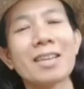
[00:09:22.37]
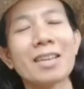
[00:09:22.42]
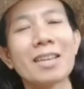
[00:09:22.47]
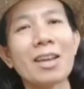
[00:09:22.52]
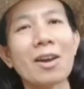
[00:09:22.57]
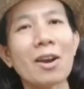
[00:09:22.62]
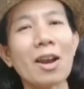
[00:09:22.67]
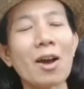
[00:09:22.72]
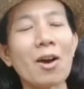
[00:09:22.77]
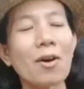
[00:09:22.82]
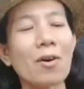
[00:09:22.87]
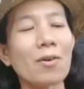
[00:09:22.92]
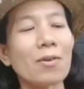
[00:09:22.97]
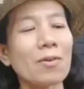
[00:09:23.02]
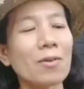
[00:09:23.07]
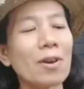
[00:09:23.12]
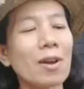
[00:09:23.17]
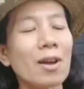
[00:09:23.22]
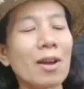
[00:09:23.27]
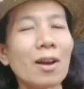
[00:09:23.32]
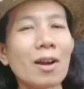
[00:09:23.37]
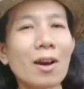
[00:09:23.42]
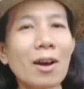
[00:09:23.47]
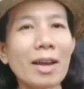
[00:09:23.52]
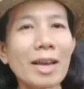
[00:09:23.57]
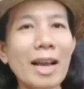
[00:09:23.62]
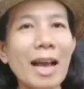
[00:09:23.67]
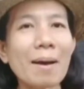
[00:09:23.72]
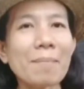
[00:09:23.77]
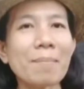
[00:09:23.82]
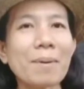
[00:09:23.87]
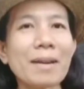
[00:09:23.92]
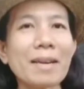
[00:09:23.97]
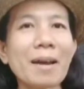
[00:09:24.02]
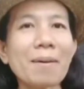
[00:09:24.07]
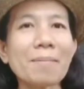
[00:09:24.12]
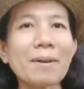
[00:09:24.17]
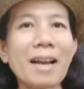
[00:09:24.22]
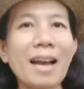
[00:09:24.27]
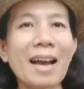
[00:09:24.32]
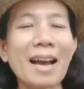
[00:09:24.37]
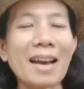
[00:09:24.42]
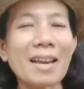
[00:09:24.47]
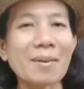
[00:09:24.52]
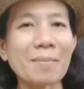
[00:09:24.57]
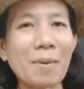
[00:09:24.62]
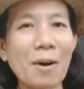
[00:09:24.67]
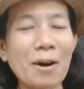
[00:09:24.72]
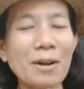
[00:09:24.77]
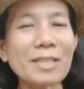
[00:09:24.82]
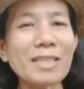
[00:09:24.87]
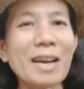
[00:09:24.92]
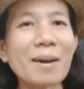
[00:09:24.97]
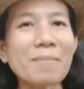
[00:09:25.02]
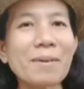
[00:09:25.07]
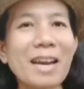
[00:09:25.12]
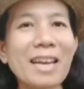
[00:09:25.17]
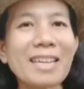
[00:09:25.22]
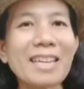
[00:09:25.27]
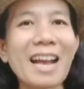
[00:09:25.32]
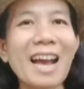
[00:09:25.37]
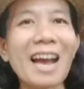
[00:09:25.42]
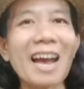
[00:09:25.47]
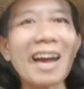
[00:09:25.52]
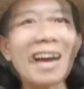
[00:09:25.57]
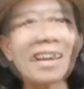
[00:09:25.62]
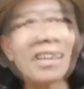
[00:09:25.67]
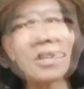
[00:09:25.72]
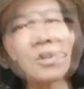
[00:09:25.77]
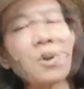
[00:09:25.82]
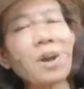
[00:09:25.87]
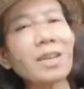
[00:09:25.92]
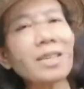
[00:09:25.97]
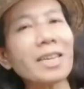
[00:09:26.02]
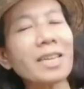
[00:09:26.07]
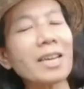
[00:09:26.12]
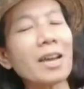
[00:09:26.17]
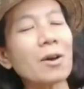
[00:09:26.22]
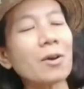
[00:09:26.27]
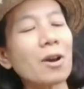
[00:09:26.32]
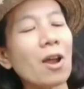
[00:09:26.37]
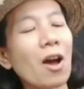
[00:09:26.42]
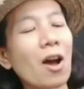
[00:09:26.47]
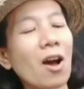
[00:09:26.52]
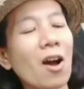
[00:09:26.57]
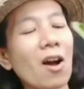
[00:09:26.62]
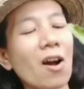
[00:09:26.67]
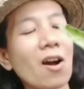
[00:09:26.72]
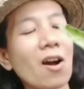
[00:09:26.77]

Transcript: เดี๋ยวเราค่อยกลับมาทำการ เพาะชำกันค่ะค่ะ ช่วงที่เรารอ